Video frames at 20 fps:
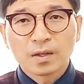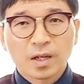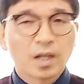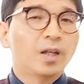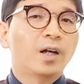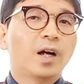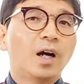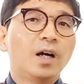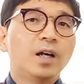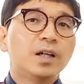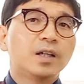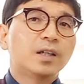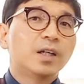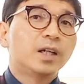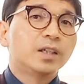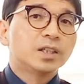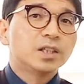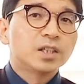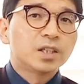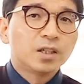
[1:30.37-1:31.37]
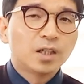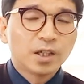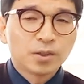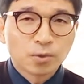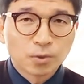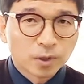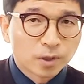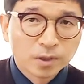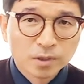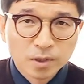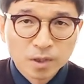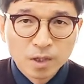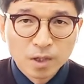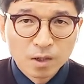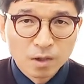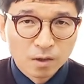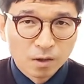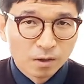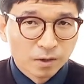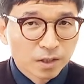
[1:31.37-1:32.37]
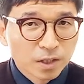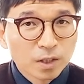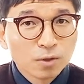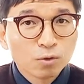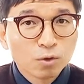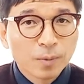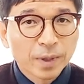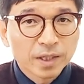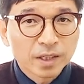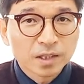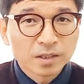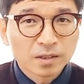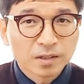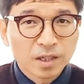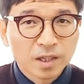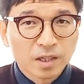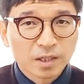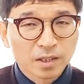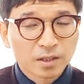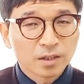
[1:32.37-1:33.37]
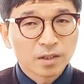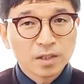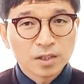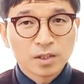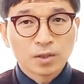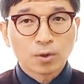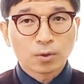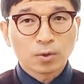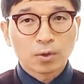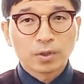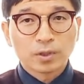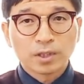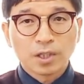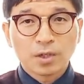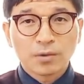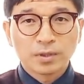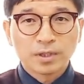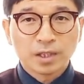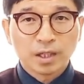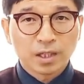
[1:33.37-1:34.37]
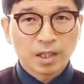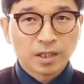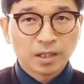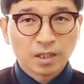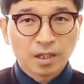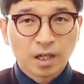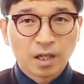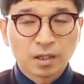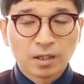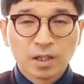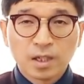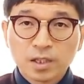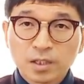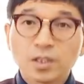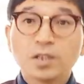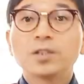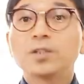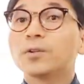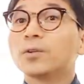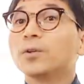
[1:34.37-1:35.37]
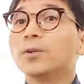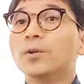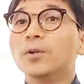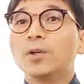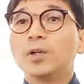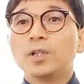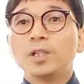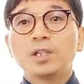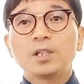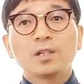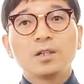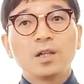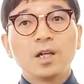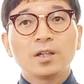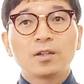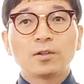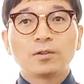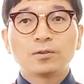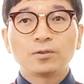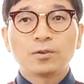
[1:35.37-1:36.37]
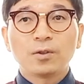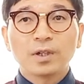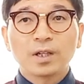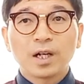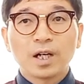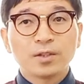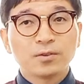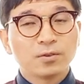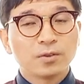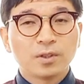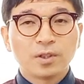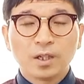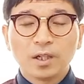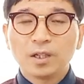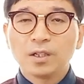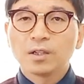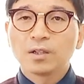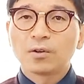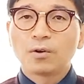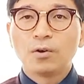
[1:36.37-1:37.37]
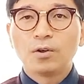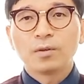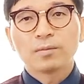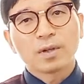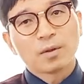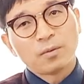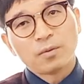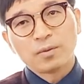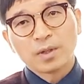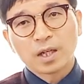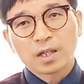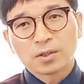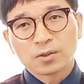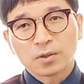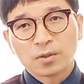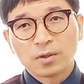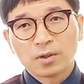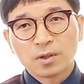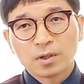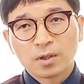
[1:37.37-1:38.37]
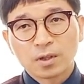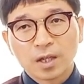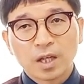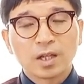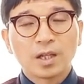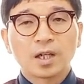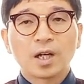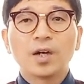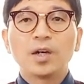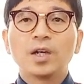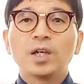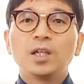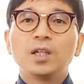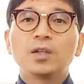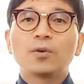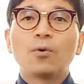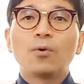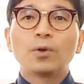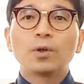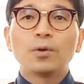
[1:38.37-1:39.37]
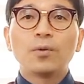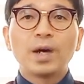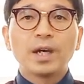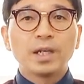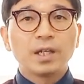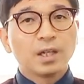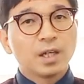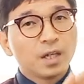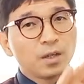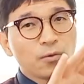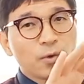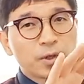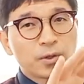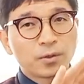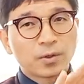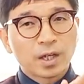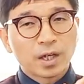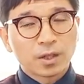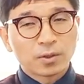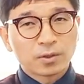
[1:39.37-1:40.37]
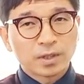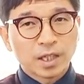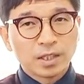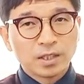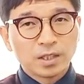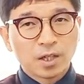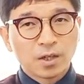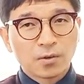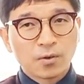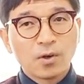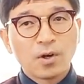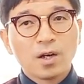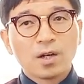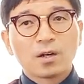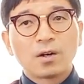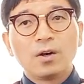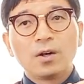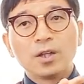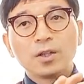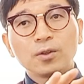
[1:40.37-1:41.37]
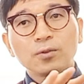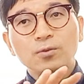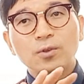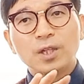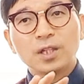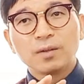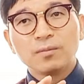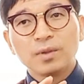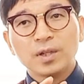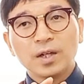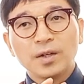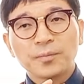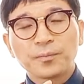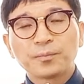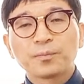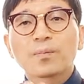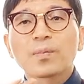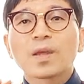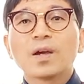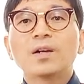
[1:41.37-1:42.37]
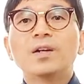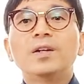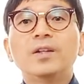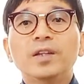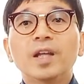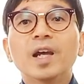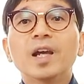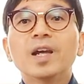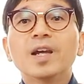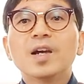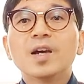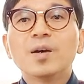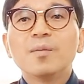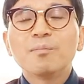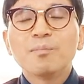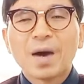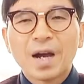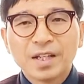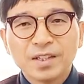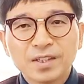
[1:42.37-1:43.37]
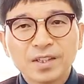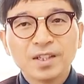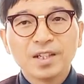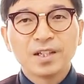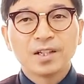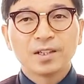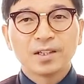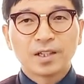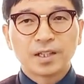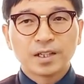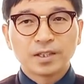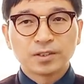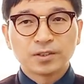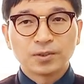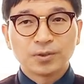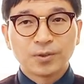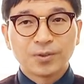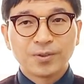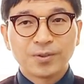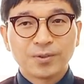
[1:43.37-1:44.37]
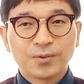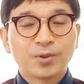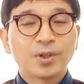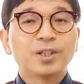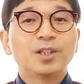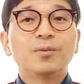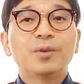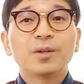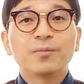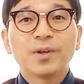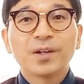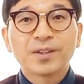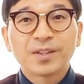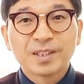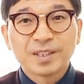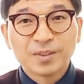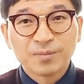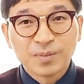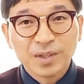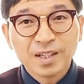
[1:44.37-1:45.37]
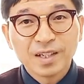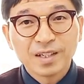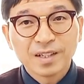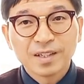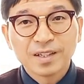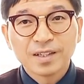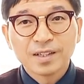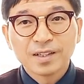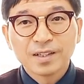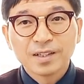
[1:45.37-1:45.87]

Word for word: 게다가 그 당시 신라의 조정은 친후백제 성향을 가졌던 귀족들로 채워지게 되니까 실제로 이 신라의 경순왕이 할 수 있는 일이 거의 없다 보면 되겠죠. 게다가 이 고려와의 외교관계도 단절하고 거리도 두게 됩니다. 그런데 반전이 일어나게 된 것이죠. 우리가 저번에 배웠다시피